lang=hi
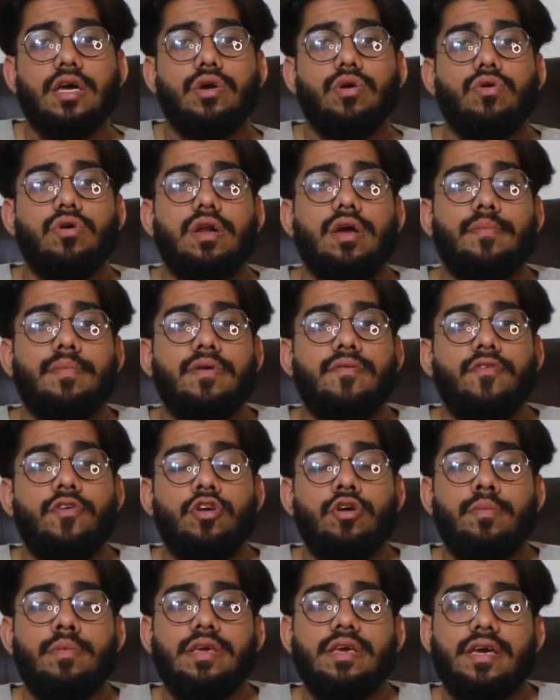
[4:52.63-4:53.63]
कि उन्होंने अपनी
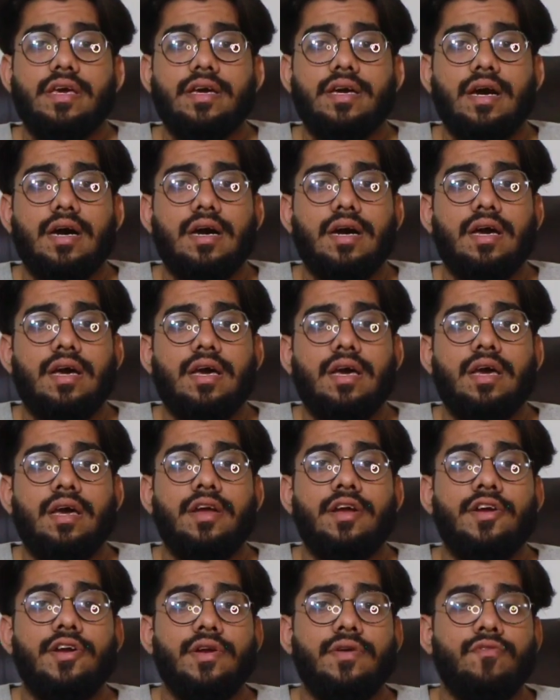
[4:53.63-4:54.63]
वीडियो में यही कहा है
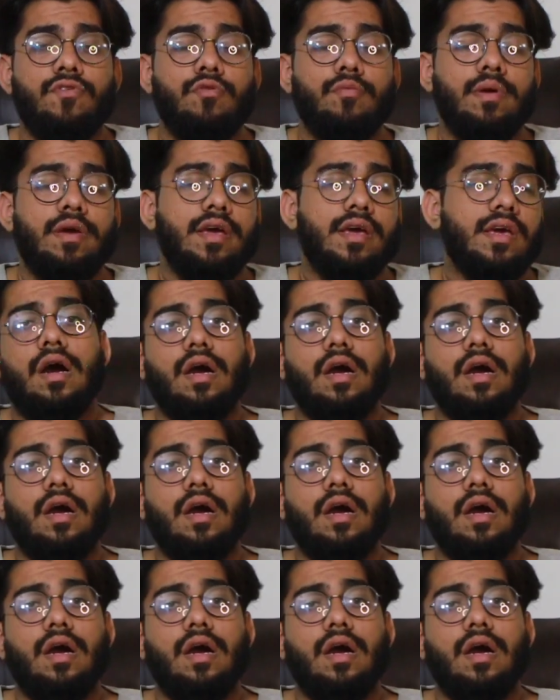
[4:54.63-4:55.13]
इंटरव्यू में